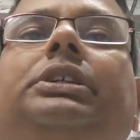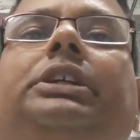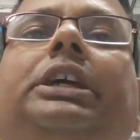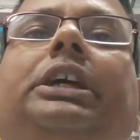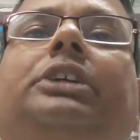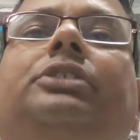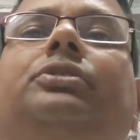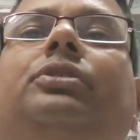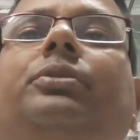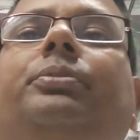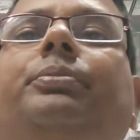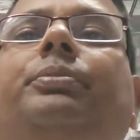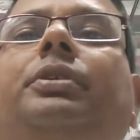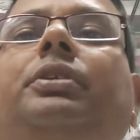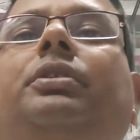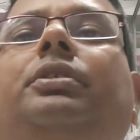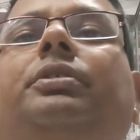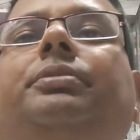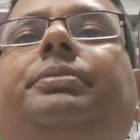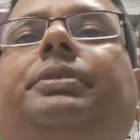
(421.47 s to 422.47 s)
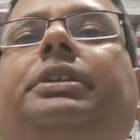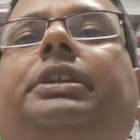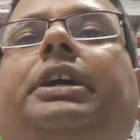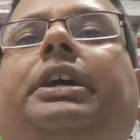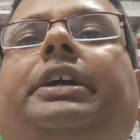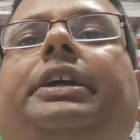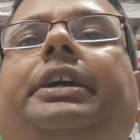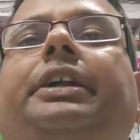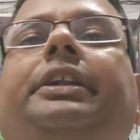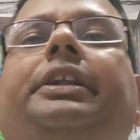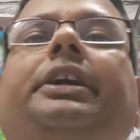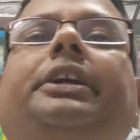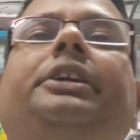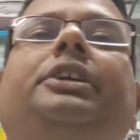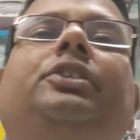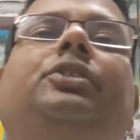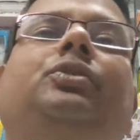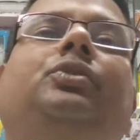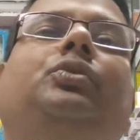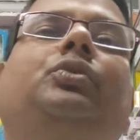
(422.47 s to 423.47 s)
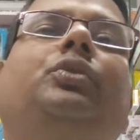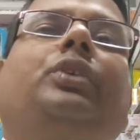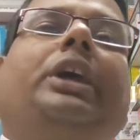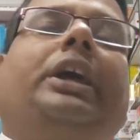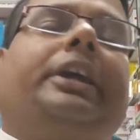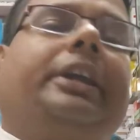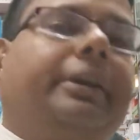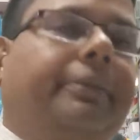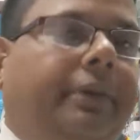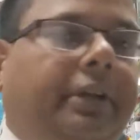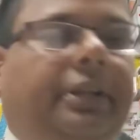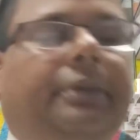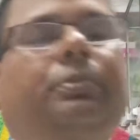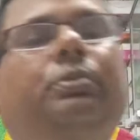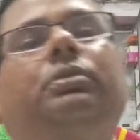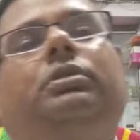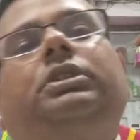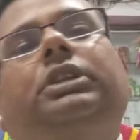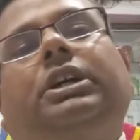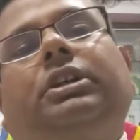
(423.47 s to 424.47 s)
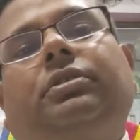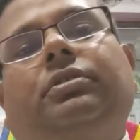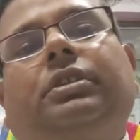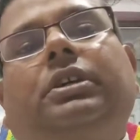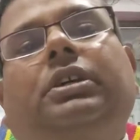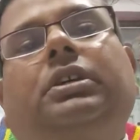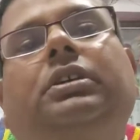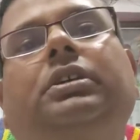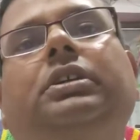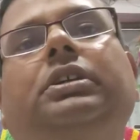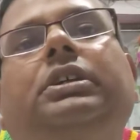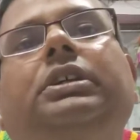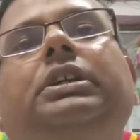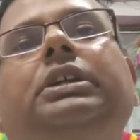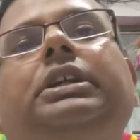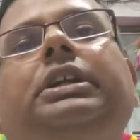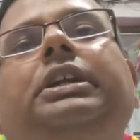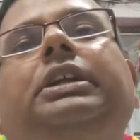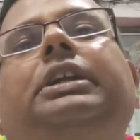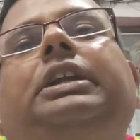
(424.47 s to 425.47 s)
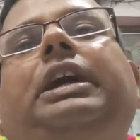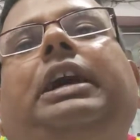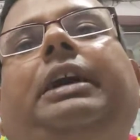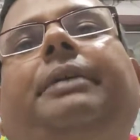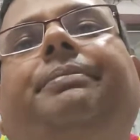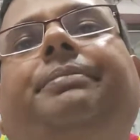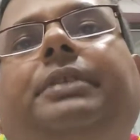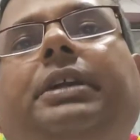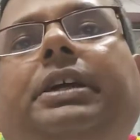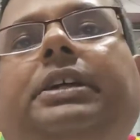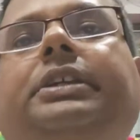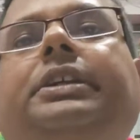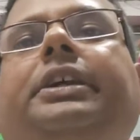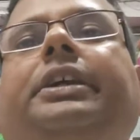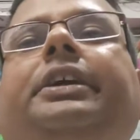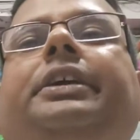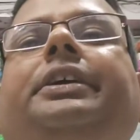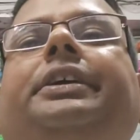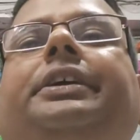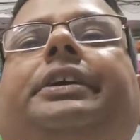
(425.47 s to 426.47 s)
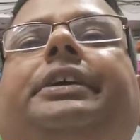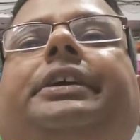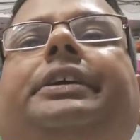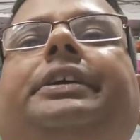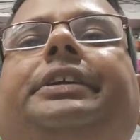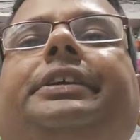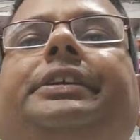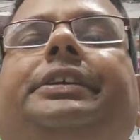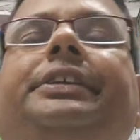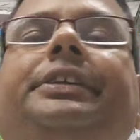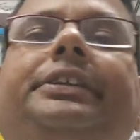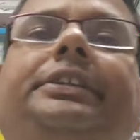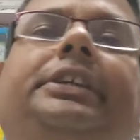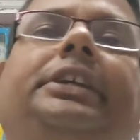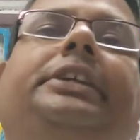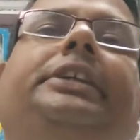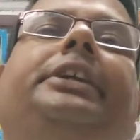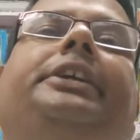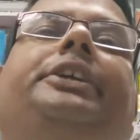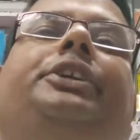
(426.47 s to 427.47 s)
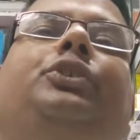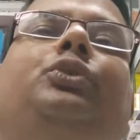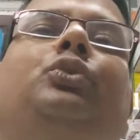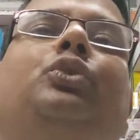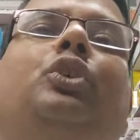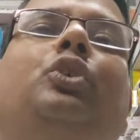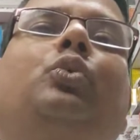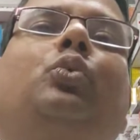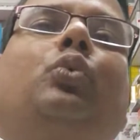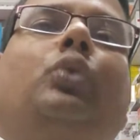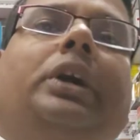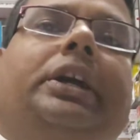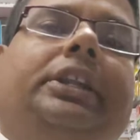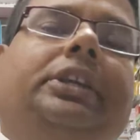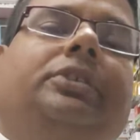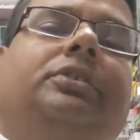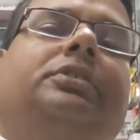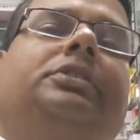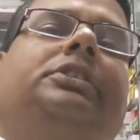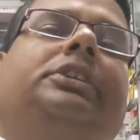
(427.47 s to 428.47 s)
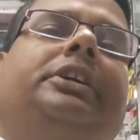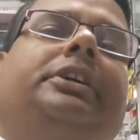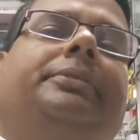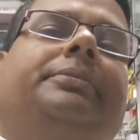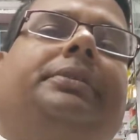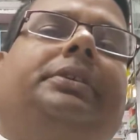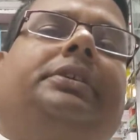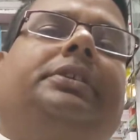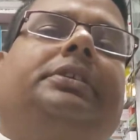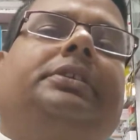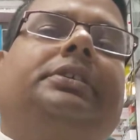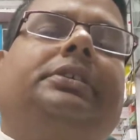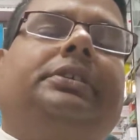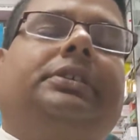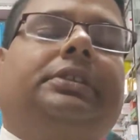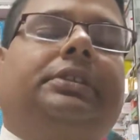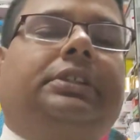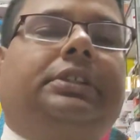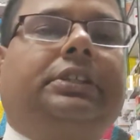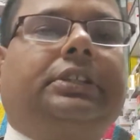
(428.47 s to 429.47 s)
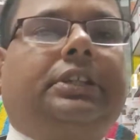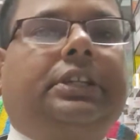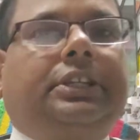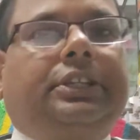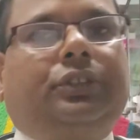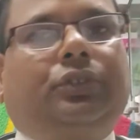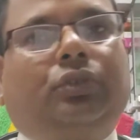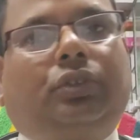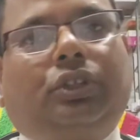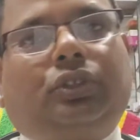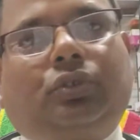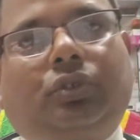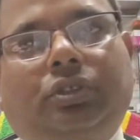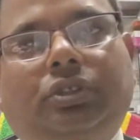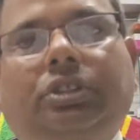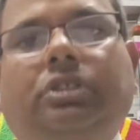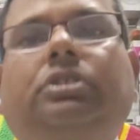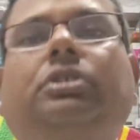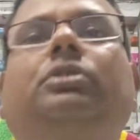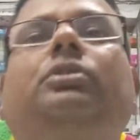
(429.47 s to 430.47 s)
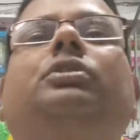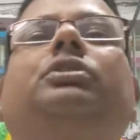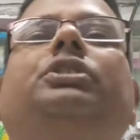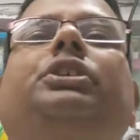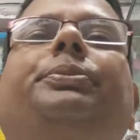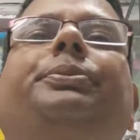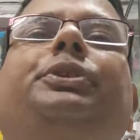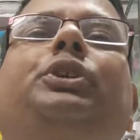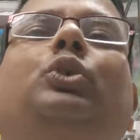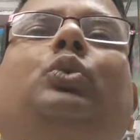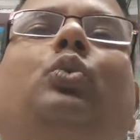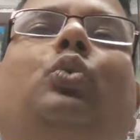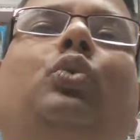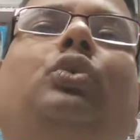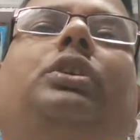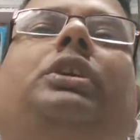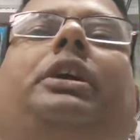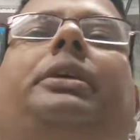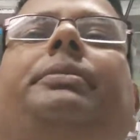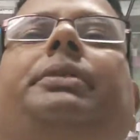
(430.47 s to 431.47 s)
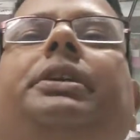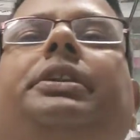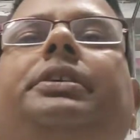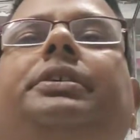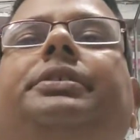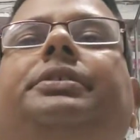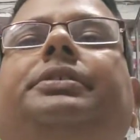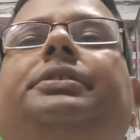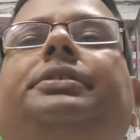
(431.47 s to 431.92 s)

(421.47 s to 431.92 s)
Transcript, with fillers: গ্যাস অম্বল হবে না এটা কিন্তু একেবারে ভুল ধারণা এটা আপনাকে নিজেকে কিছুটা কোয়ারি করতে হবে নিজেকে কিছুটা সচেতন হতে হবে যে কোন খাবারে